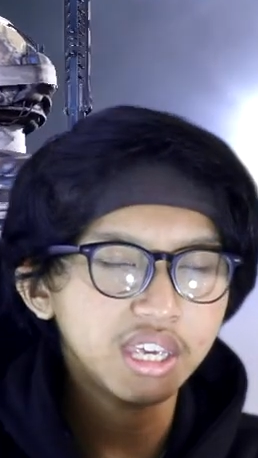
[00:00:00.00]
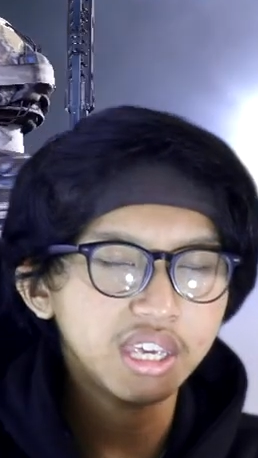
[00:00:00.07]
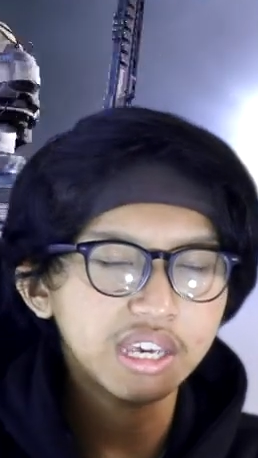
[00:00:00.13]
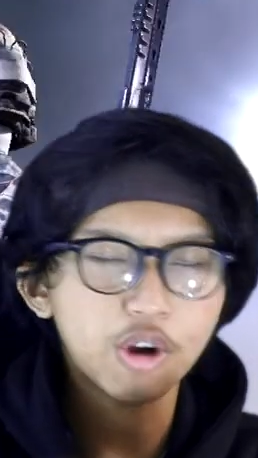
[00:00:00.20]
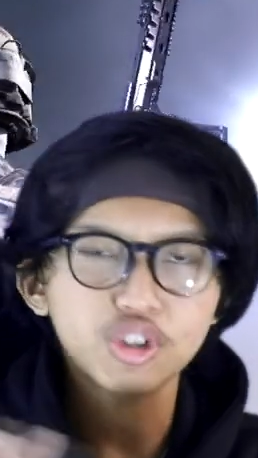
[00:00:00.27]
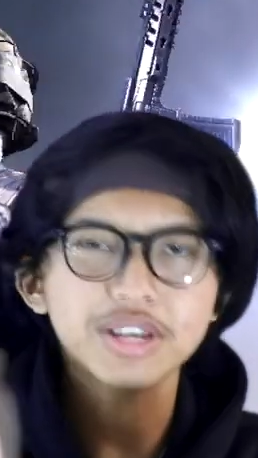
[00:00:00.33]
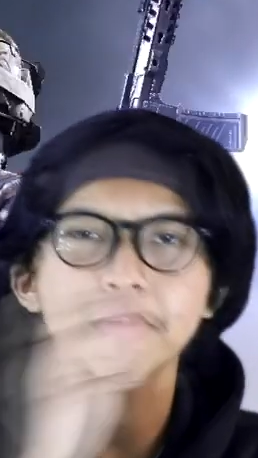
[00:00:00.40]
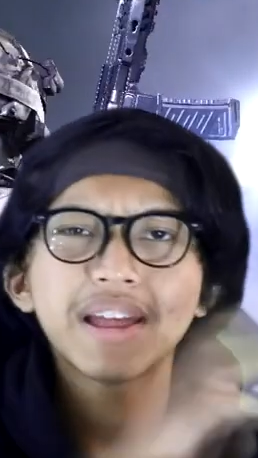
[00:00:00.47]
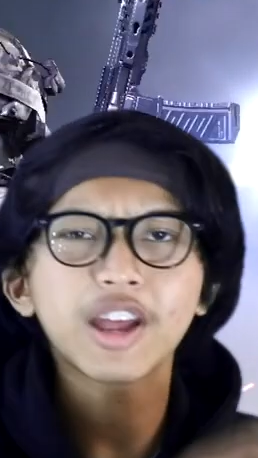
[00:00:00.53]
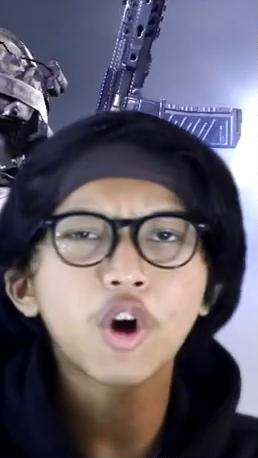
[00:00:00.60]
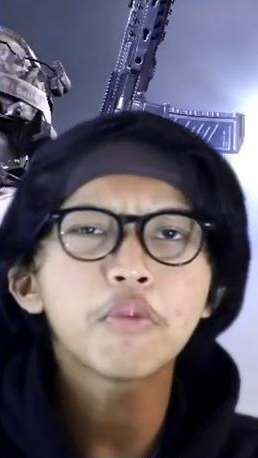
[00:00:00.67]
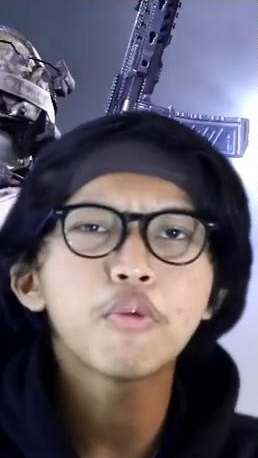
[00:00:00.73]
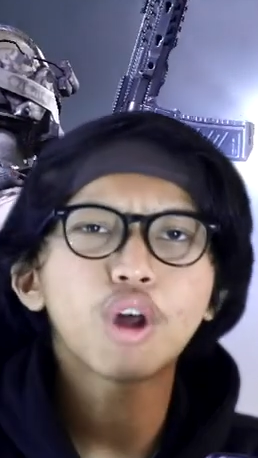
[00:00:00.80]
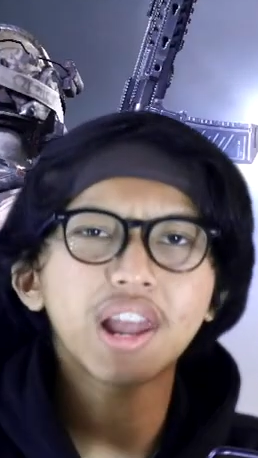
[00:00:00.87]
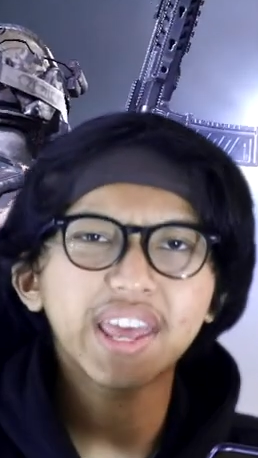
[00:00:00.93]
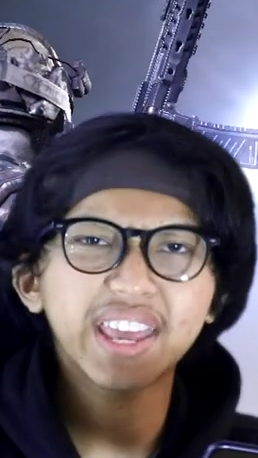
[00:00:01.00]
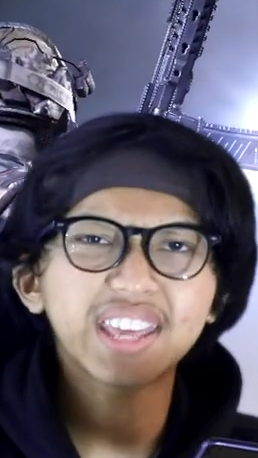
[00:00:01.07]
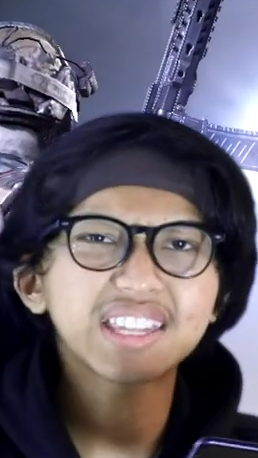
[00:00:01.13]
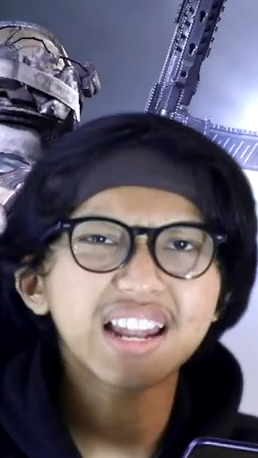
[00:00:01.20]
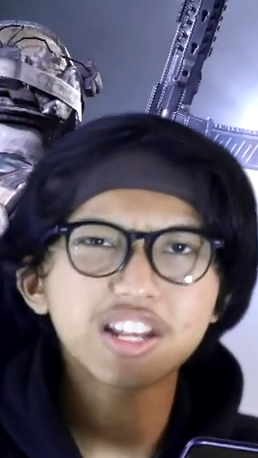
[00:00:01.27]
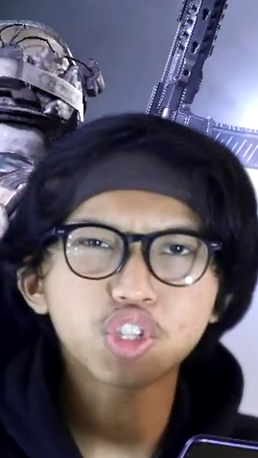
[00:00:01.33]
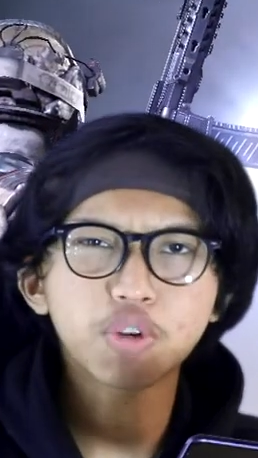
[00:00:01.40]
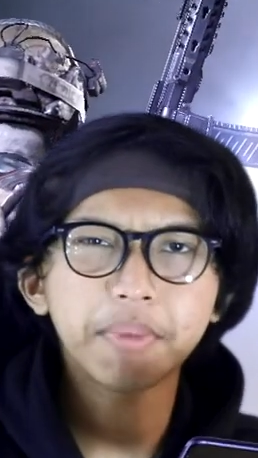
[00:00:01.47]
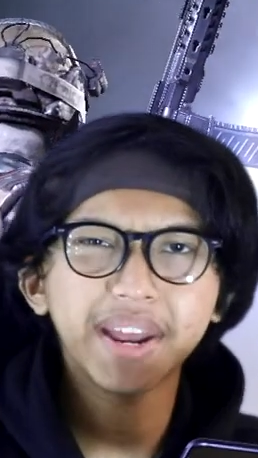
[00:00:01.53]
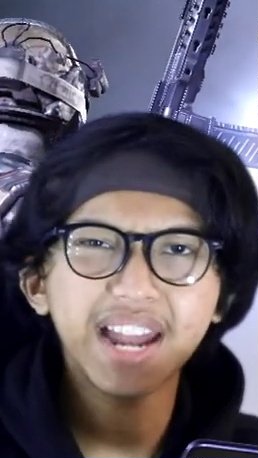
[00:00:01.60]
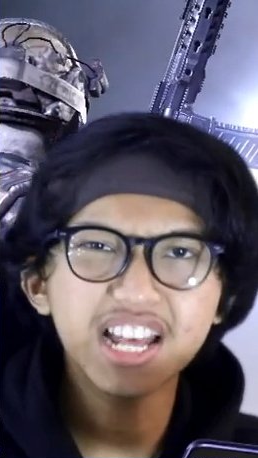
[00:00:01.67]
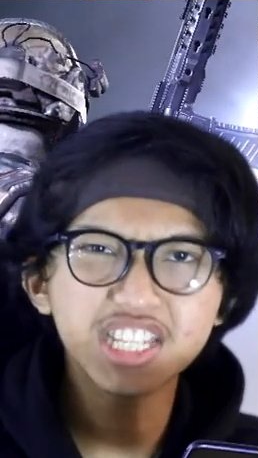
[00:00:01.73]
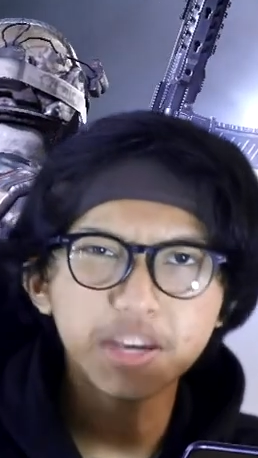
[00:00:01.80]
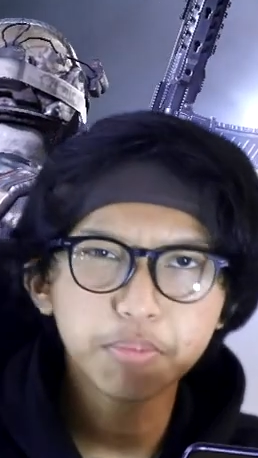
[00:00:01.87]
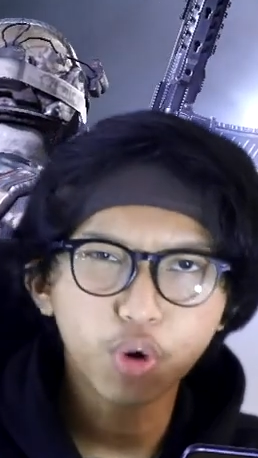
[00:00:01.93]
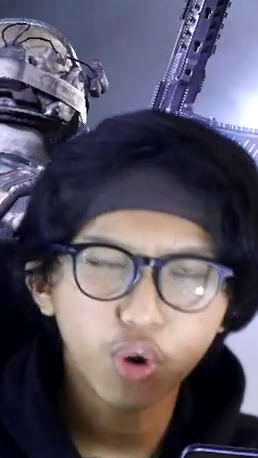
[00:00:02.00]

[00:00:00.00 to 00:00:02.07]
nggak usah banyak ngomong lah ya, kita langsung main aja bro